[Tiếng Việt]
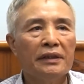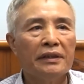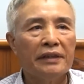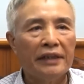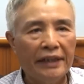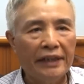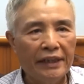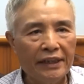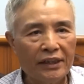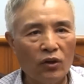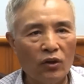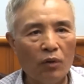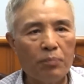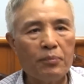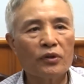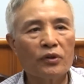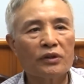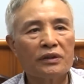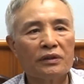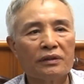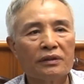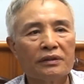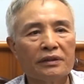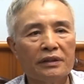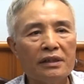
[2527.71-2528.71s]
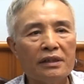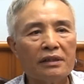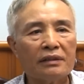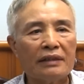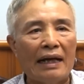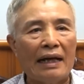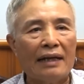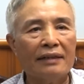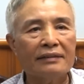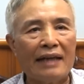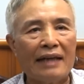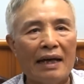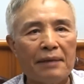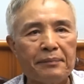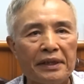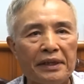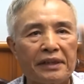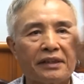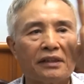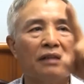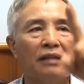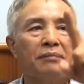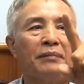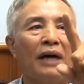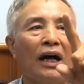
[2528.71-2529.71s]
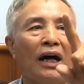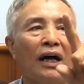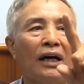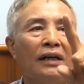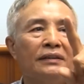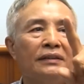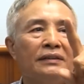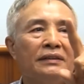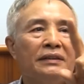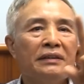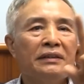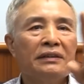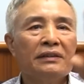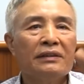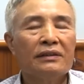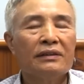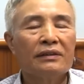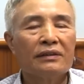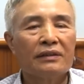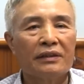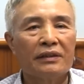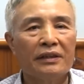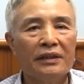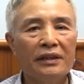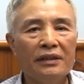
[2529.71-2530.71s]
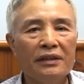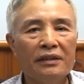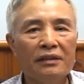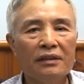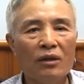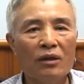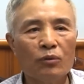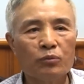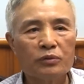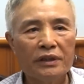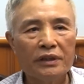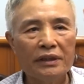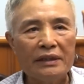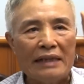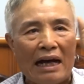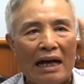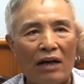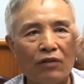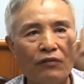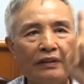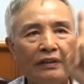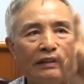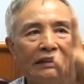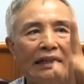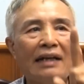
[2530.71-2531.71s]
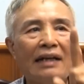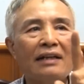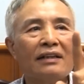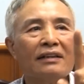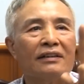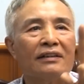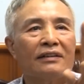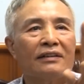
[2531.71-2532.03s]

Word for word: thì có một chiếc tăng ra bịt cửa mở, thì đồng chí Đào Văn Chắc